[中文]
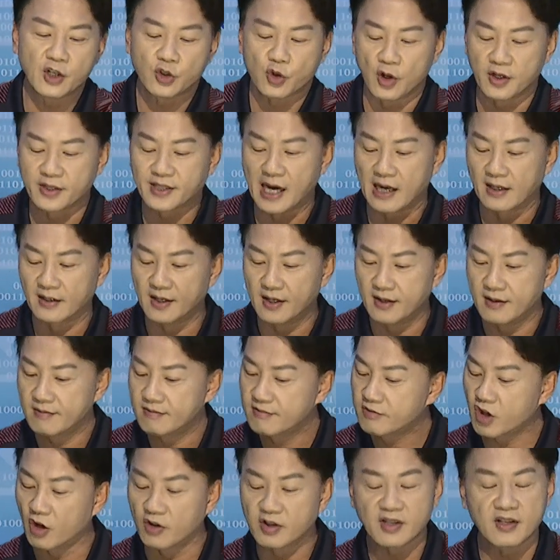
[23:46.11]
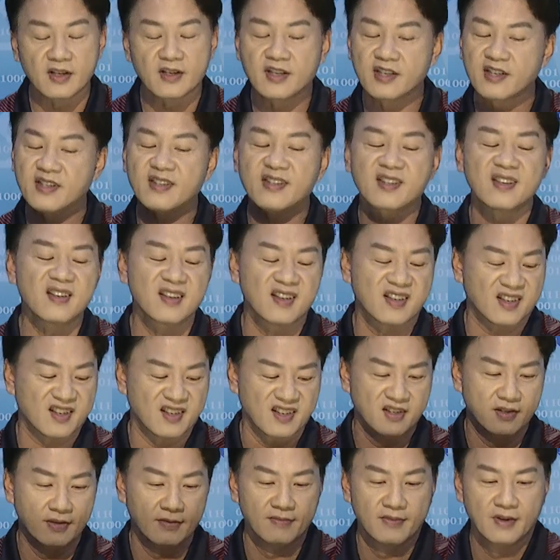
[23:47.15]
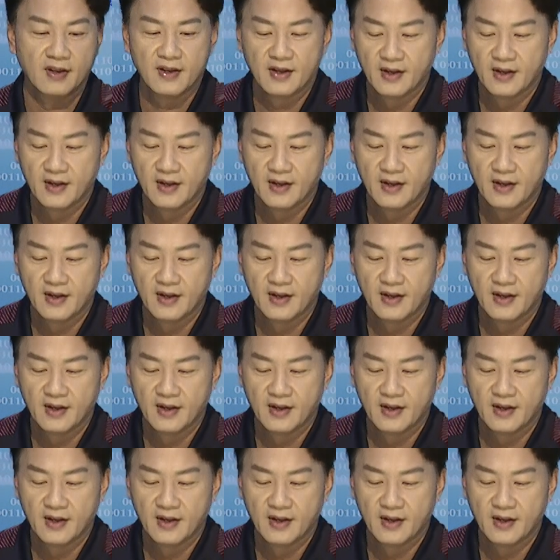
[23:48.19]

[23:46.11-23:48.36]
你所讲的都是事实。